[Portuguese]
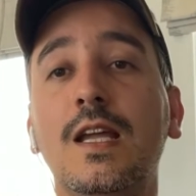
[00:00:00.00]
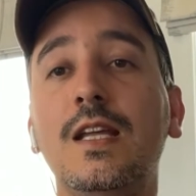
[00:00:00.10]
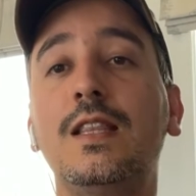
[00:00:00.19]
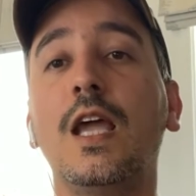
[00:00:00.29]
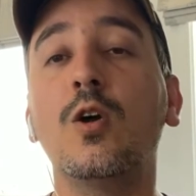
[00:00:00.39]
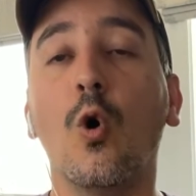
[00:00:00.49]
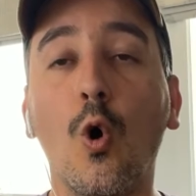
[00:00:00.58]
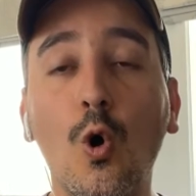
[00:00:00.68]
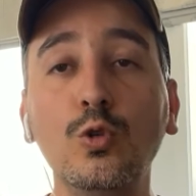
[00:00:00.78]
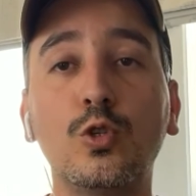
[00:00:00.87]
E tem
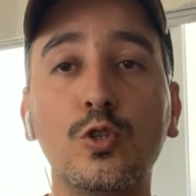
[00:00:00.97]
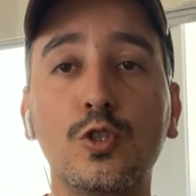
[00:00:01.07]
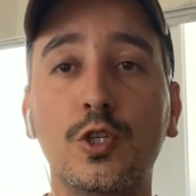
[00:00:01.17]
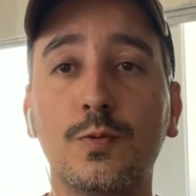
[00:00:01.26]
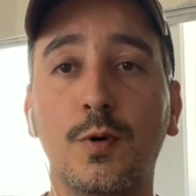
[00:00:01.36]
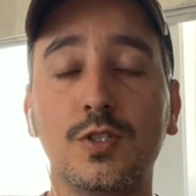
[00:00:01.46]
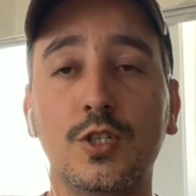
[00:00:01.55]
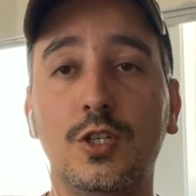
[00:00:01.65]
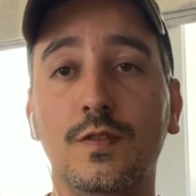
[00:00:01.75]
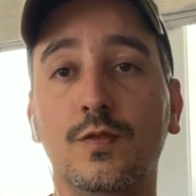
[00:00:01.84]
outros
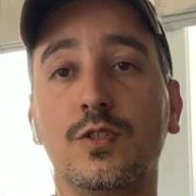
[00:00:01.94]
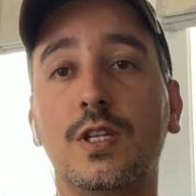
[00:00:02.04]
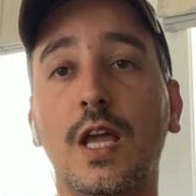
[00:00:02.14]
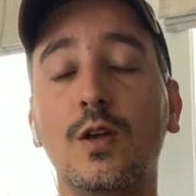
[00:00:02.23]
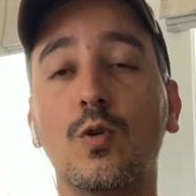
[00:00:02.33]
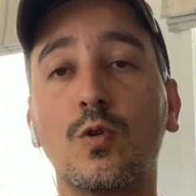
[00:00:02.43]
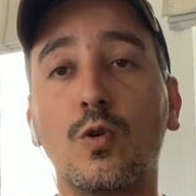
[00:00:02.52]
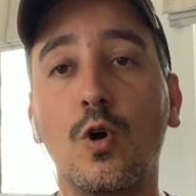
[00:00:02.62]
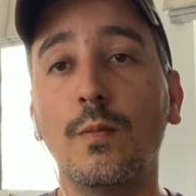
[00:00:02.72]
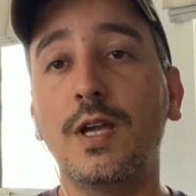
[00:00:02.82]
dispositivos, tem o
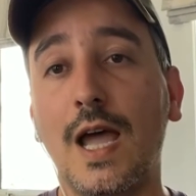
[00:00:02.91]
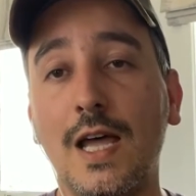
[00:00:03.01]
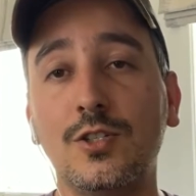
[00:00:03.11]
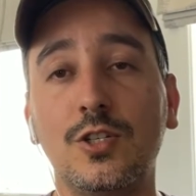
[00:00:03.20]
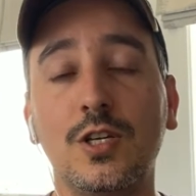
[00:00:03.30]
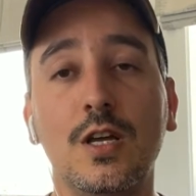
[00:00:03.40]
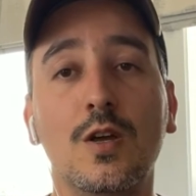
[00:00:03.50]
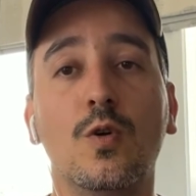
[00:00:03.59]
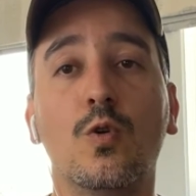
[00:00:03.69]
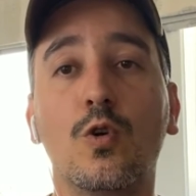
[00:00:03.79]
Chromecast,
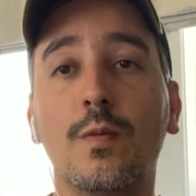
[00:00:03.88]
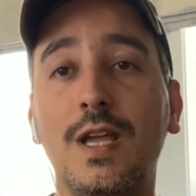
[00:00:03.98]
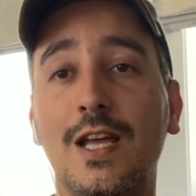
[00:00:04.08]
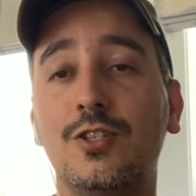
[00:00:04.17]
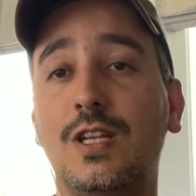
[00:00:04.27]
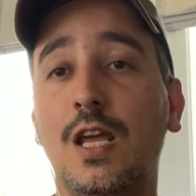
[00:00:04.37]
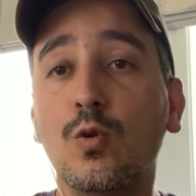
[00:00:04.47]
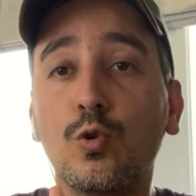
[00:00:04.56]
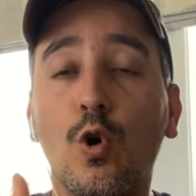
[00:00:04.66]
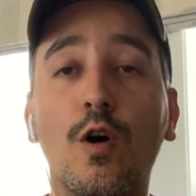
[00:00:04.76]
o Chromecast tem
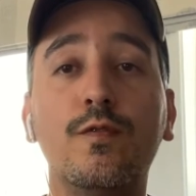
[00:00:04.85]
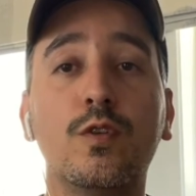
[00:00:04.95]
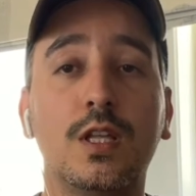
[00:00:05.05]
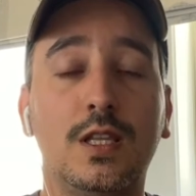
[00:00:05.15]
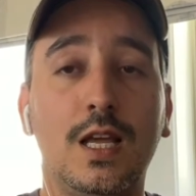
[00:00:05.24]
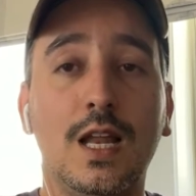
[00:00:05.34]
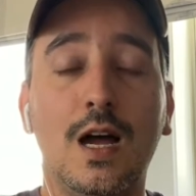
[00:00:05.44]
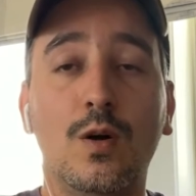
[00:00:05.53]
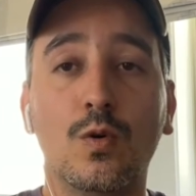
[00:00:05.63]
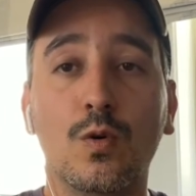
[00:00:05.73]
o novo que tem
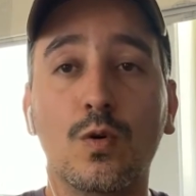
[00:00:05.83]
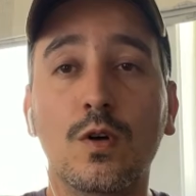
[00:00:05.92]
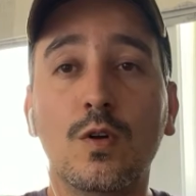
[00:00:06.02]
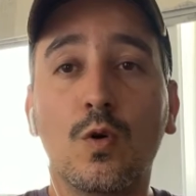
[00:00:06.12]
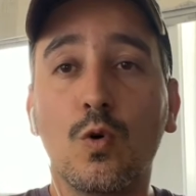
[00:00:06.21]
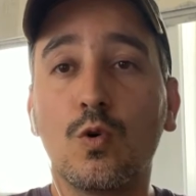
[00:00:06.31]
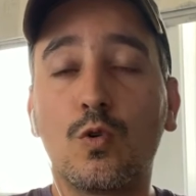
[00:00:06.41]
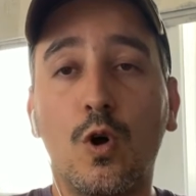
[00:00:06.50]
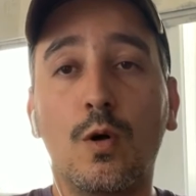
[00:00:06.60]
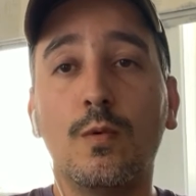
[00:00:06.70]
lá o, o
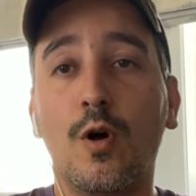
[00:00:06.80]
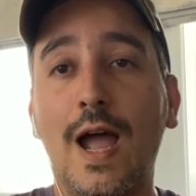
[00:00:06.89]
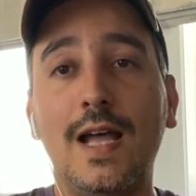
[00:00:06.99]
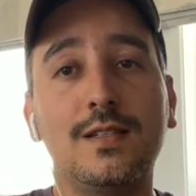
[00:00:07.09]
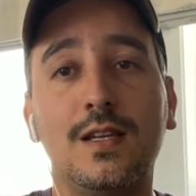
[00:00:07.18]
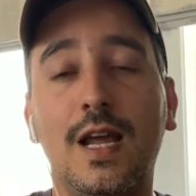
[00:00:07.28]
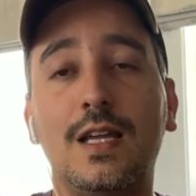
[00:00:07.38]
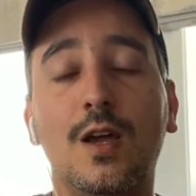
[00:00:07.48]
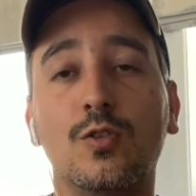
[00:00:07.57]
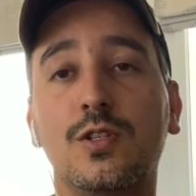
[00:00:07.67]
Chrome OS,
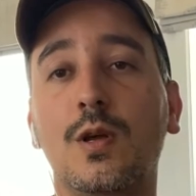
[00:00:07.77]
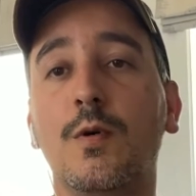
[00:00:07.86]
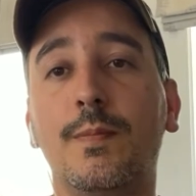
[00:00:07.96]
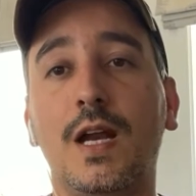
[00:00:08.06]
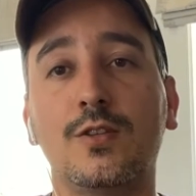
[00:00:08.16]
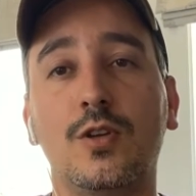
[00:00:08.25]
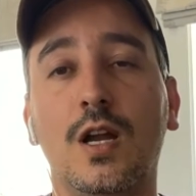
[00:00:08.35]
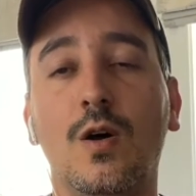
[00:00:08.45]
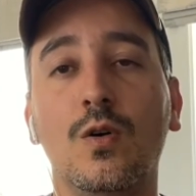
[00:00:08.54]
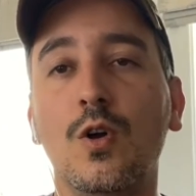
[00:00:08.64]
né, que é o sistema
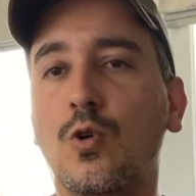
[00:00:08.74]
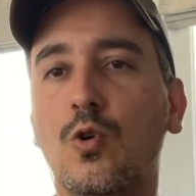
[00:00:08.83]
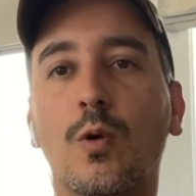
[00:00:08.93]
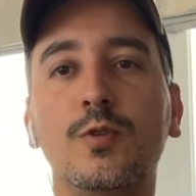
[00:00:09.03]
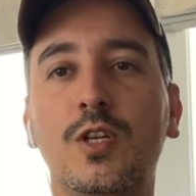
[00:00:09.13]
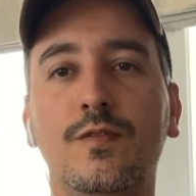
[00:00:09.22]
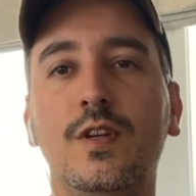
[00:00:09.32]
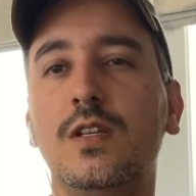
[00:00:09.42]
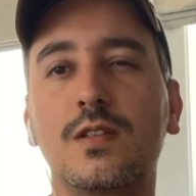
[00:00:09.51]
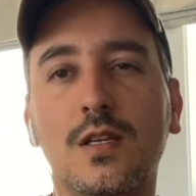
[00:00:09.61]
operacional Chrome
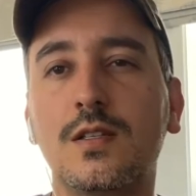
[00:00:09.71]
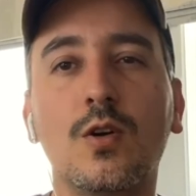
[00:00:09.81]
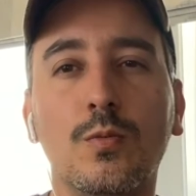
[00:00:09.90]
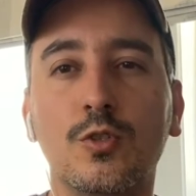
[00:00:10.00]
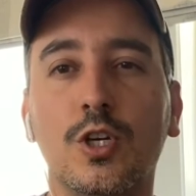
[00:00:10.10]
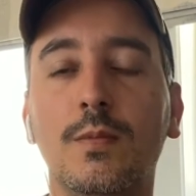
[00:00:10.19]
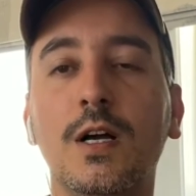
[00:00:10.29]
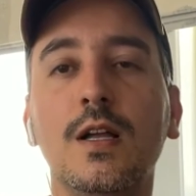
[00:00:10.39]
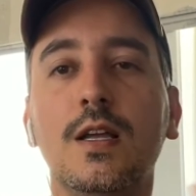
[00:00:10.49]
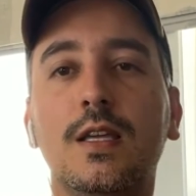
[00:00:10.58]
TV, esqueci como
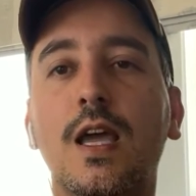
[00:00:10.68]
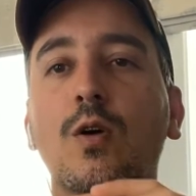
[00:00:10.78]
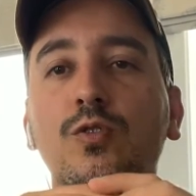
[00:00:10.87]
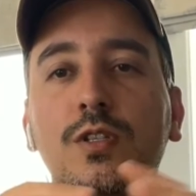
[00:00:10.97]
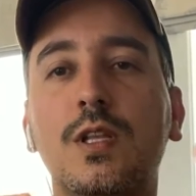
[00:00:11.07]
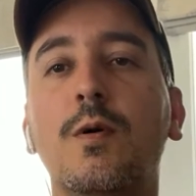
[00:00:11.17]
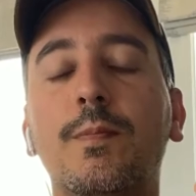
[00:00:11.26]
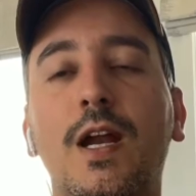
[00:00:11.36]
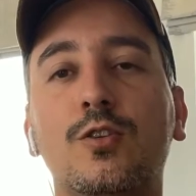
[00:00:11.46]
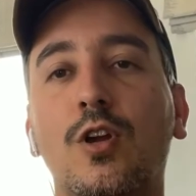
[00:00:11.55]
chama, que é um sistema
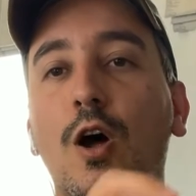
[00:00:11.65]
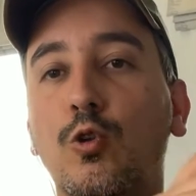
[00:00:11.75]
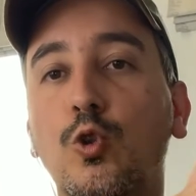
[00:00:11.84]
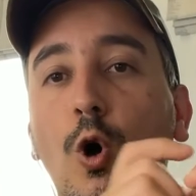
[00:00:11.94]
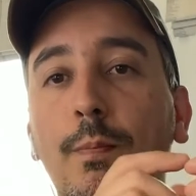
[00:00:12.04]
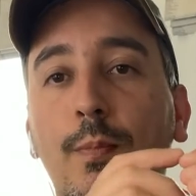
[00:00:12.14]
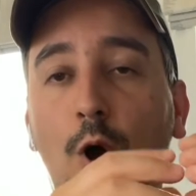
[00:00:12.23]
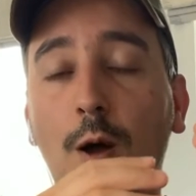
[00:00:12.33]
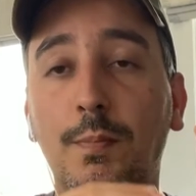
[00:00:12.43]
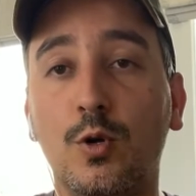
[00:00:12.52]
operacional no
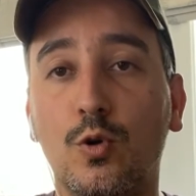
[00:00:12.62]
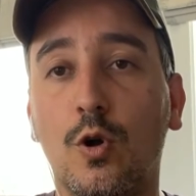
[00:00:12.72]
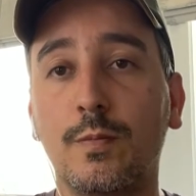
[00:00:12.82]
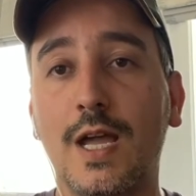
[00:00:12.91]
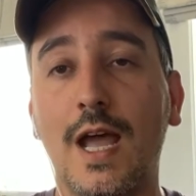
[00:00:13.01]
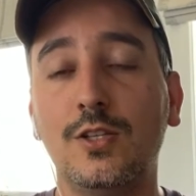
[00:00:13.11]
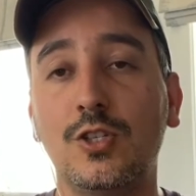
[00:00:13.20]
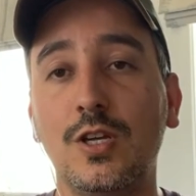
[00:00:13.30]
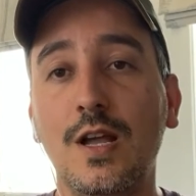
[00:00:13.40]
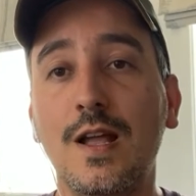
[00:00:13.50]
próprio
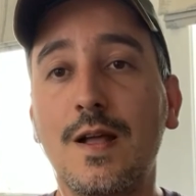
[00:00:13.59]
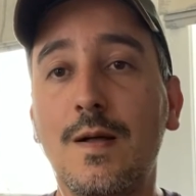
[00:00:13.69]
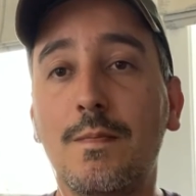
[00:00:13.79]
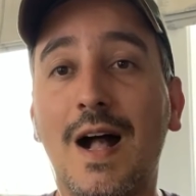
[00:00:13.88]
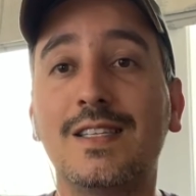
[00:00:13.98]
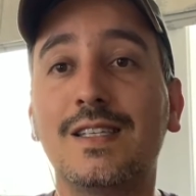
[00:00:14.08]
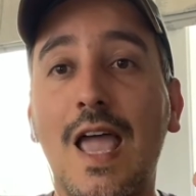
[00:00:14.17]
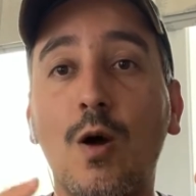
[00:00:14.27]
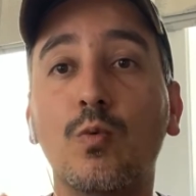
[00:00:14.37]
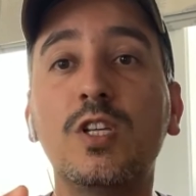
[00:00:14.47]
Chromecast, mas
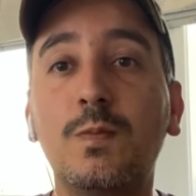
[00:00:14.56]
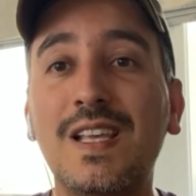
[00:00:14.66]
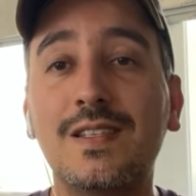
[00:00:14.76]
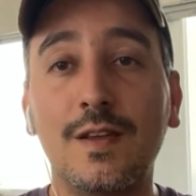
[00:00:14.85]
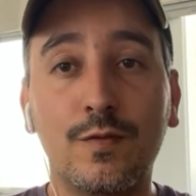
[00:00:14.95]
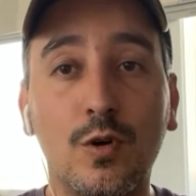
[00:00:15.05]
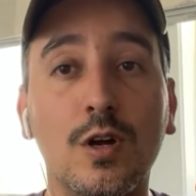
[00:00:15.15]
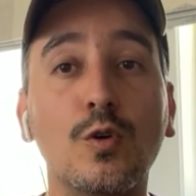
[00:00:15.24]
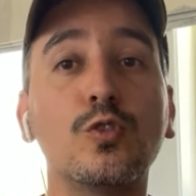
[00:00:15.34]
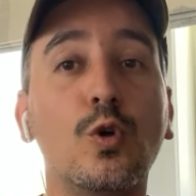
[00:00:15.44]
é um específico,
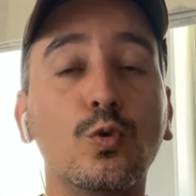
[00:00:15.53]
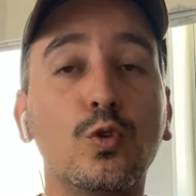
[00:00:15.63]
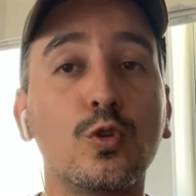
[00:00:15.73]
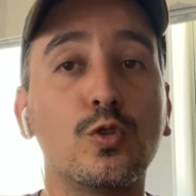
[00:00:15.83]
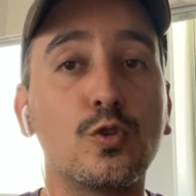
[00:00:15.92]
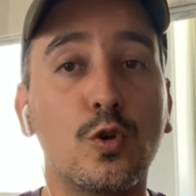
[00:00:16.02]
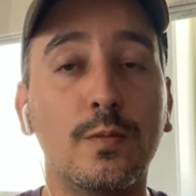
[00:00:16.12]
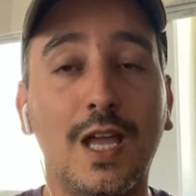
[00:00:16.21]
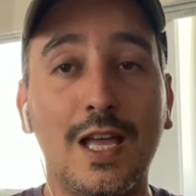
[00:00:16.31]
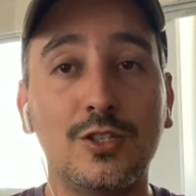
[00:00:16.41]
não são todos os
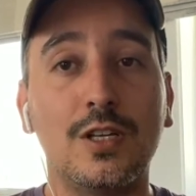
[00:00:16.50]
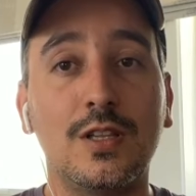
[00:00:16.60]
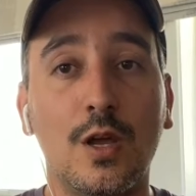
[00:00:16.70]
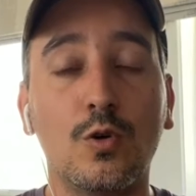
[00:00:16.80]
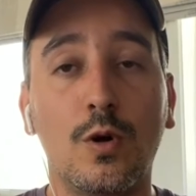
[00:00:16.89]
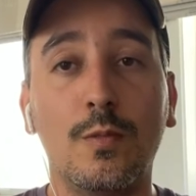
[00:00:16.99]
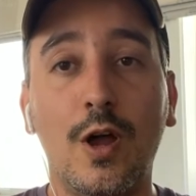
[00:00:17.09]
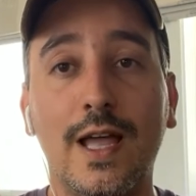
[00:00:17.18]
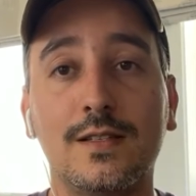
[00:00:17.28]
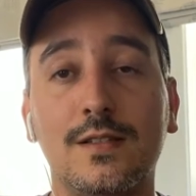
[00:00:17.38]
Chromecast que tem o Chrome
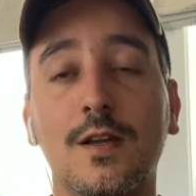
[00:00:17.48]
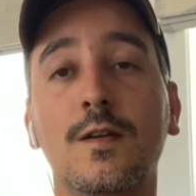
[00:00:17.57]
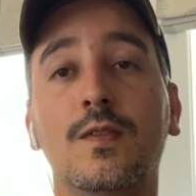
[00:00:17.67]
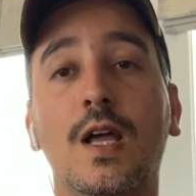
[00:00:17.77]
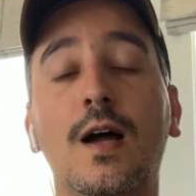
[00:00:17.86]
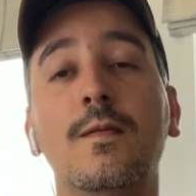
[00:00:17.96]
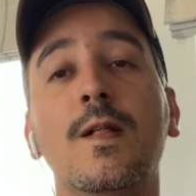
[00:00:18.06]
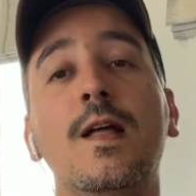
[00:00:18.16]
OS, tá?